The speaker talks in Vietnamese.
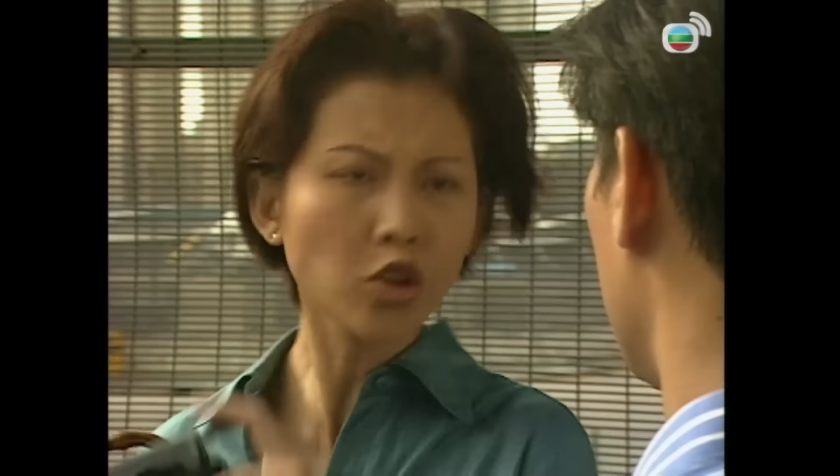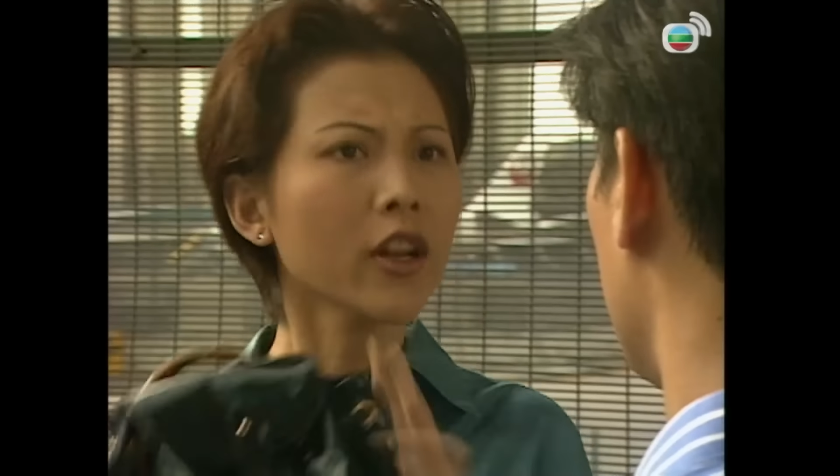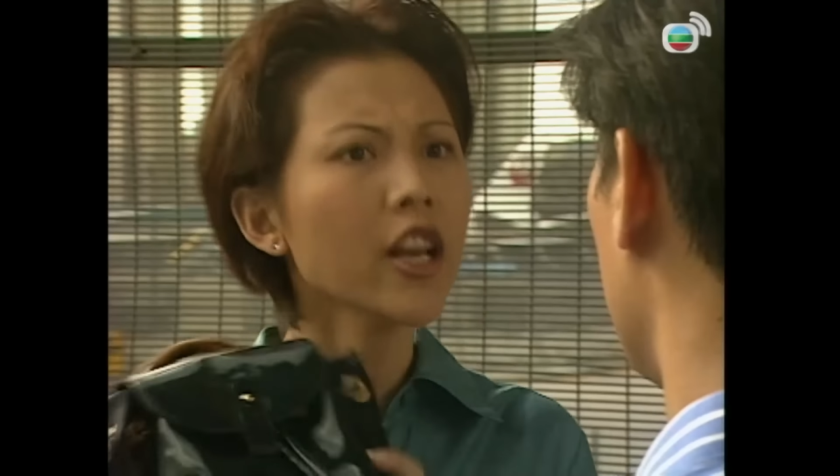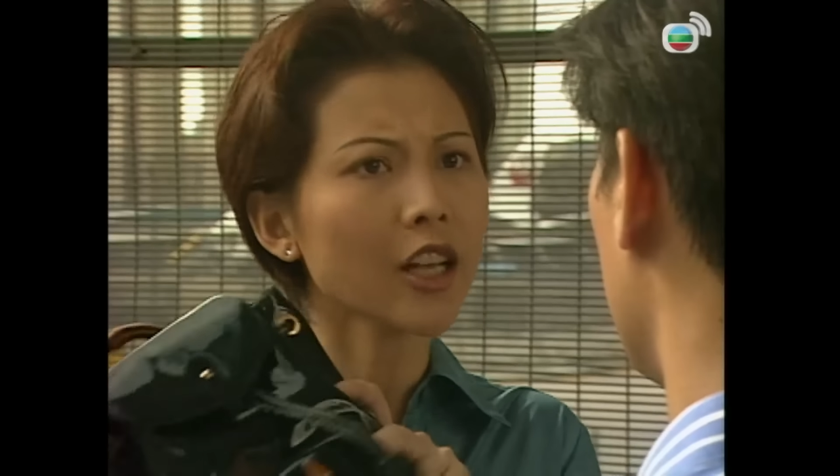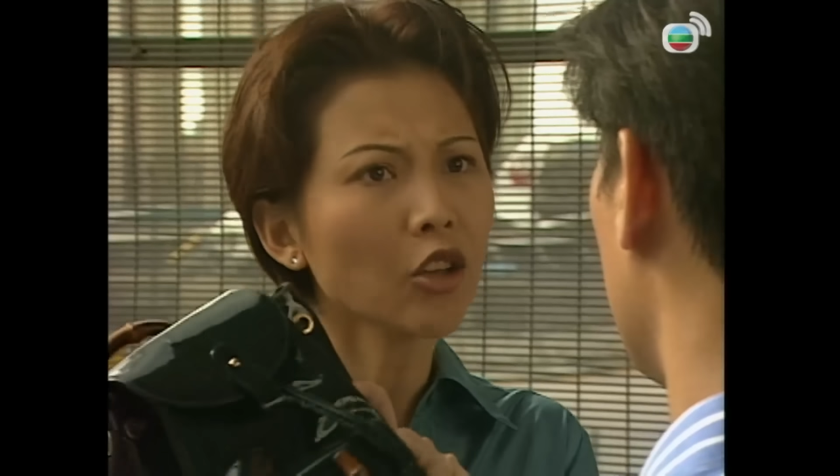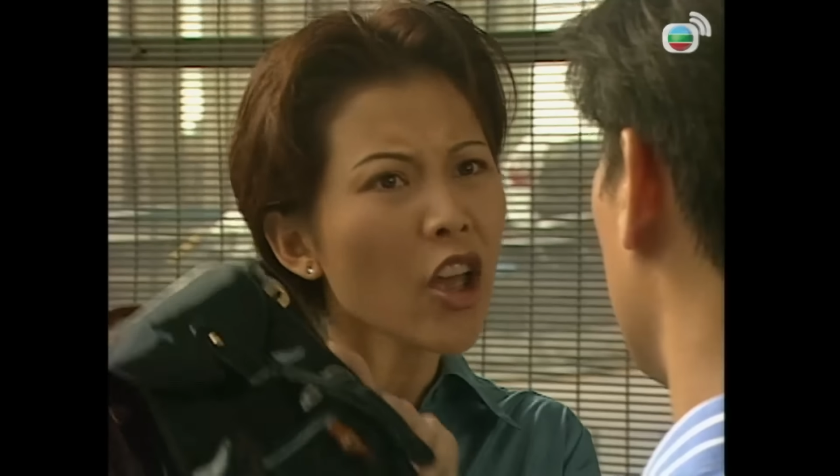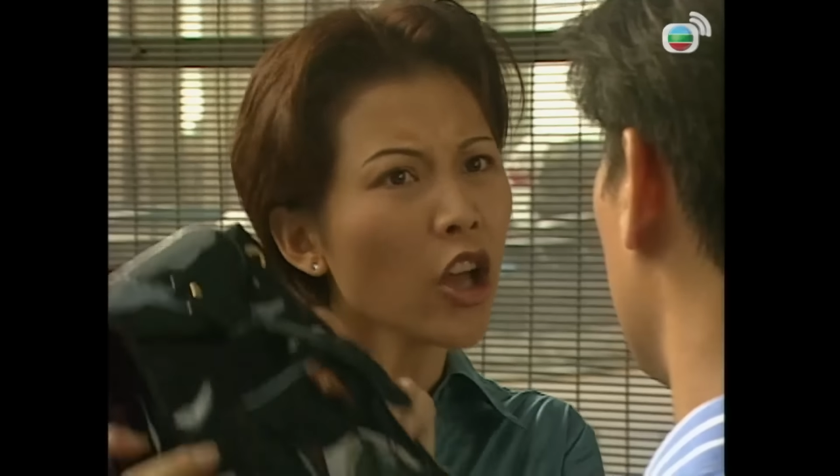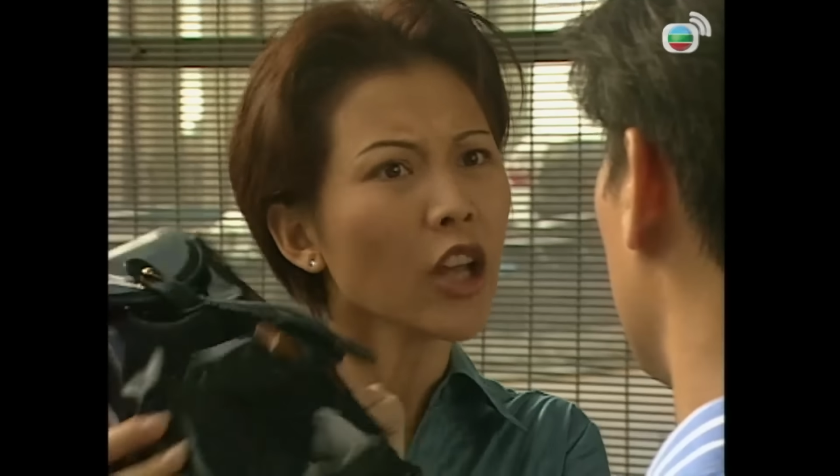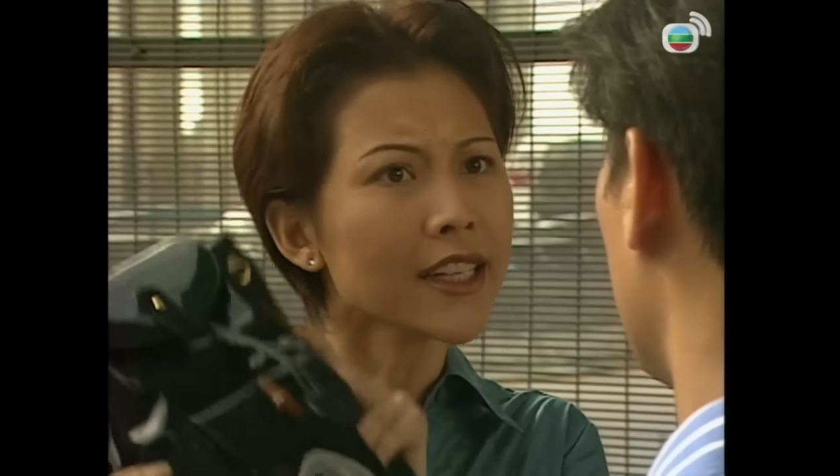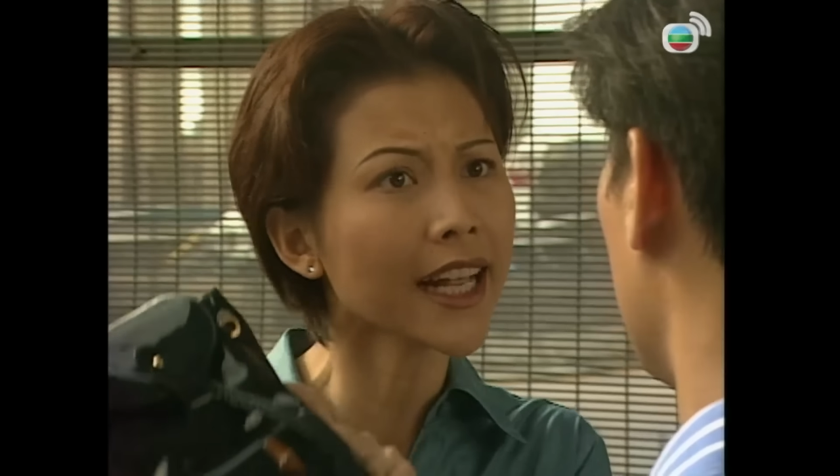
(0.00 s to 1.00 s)
Tôi với sách tay
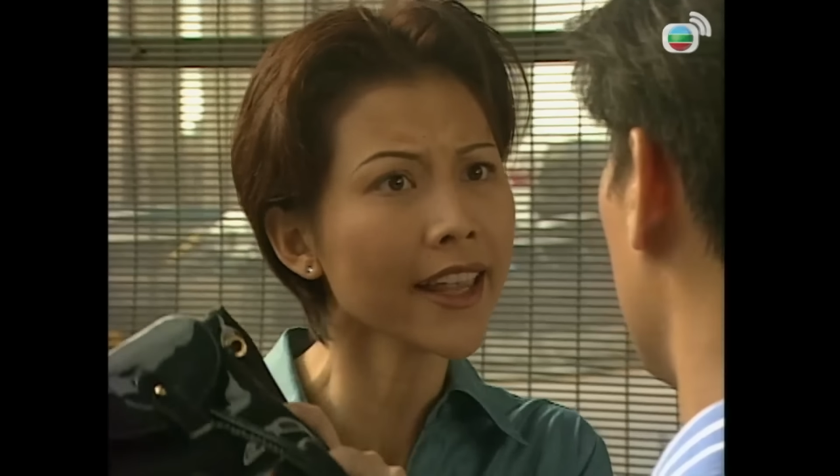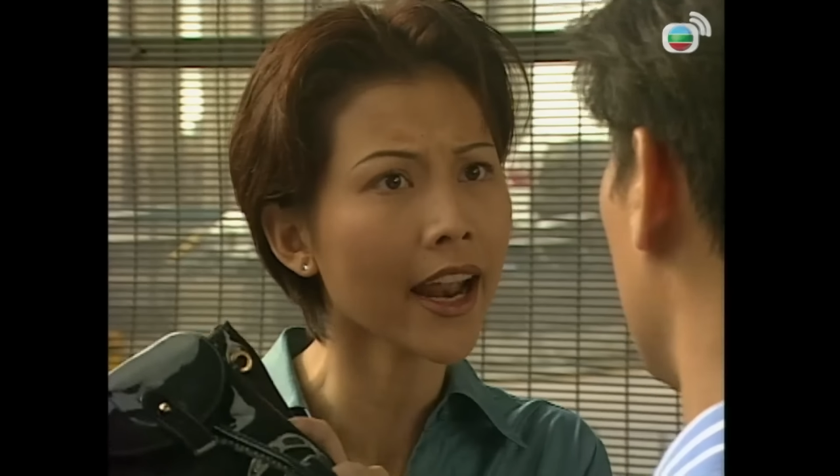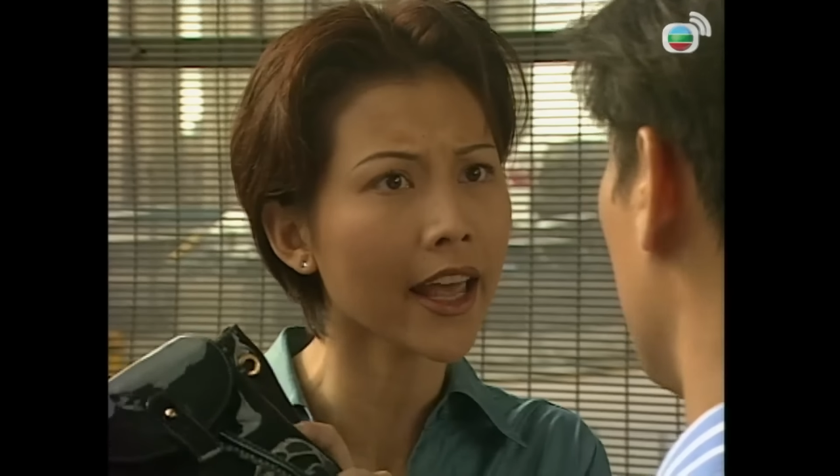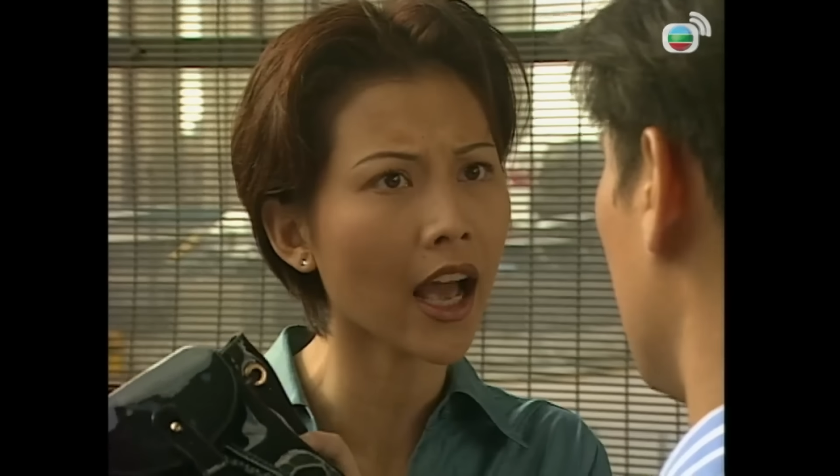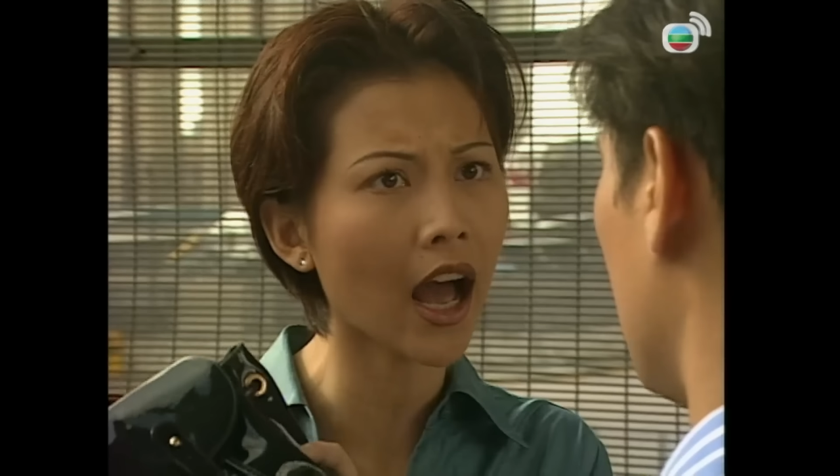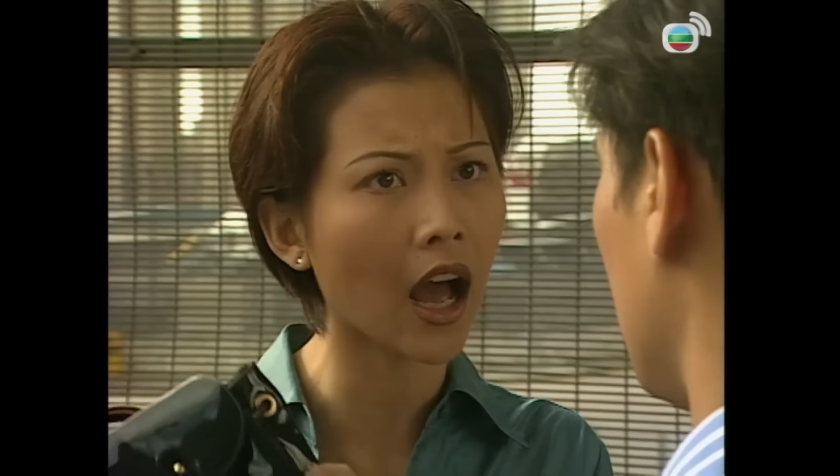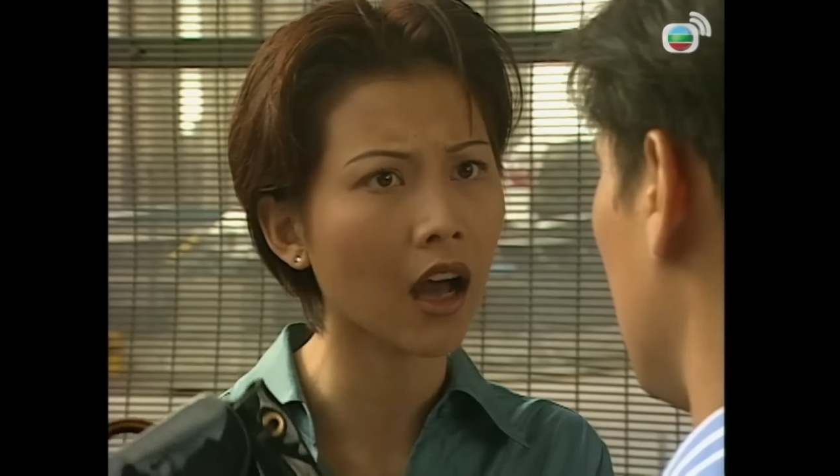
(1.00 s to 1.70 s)
này đều là thiết thiệt